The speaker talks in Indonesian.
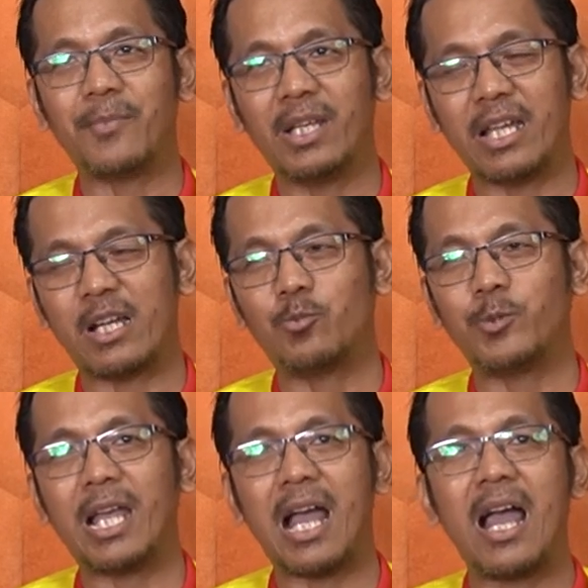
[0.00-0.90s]
miliar
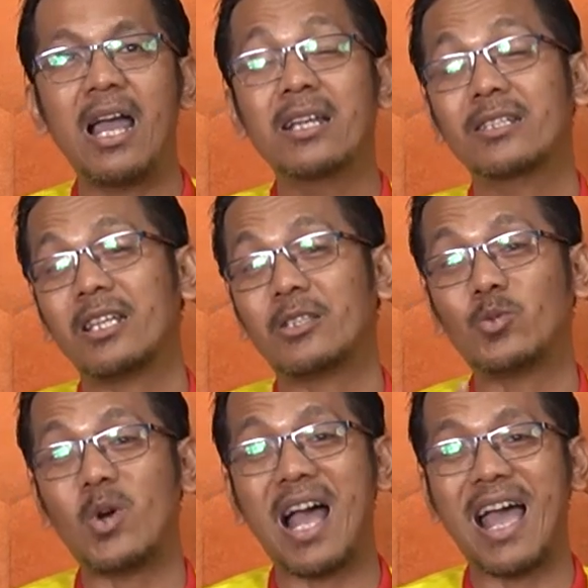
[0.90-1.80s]
rupiah
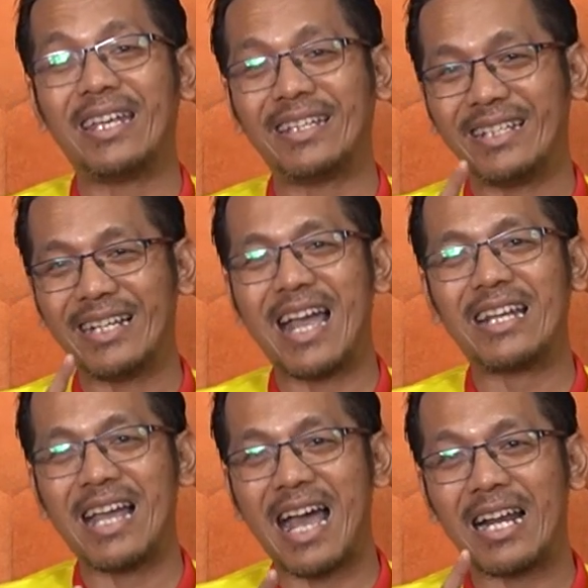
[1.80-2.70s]
sesuai
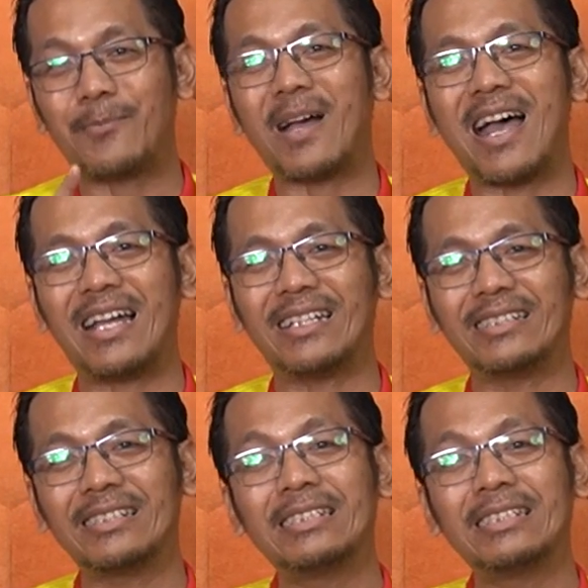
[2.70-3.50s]
dengan harapan.